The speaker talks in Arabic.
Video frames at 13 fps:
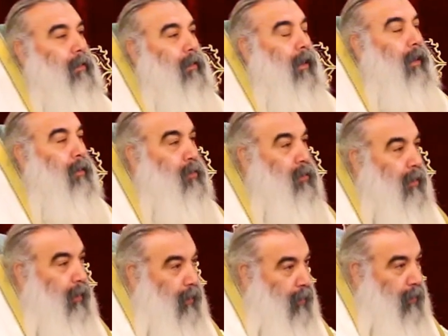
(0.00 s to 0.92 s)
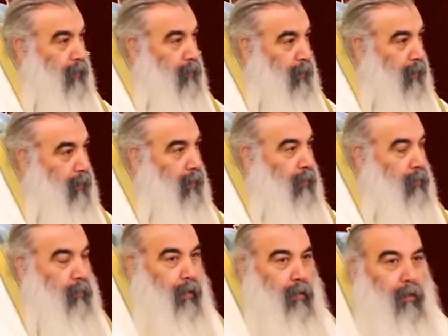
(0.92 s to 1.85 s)
حاجة لإلي
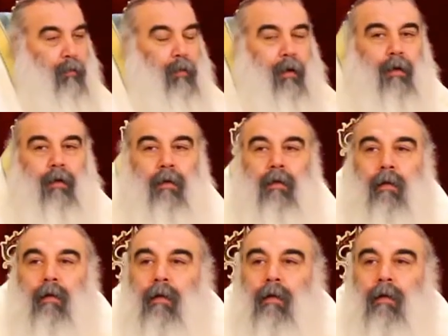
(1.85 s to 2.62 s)
ولإلك ولكل واحد